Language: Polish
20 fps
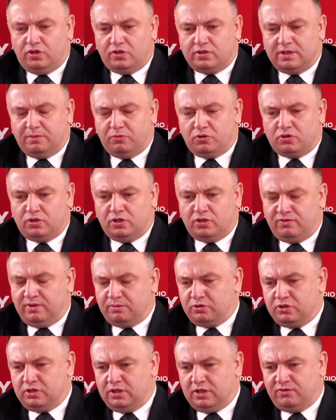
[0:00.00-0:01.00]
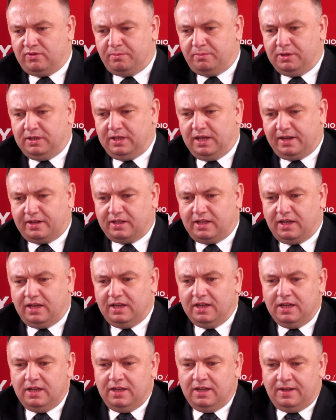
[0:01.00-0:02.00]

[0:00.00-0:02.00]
o samorząd 2,2 miliarda,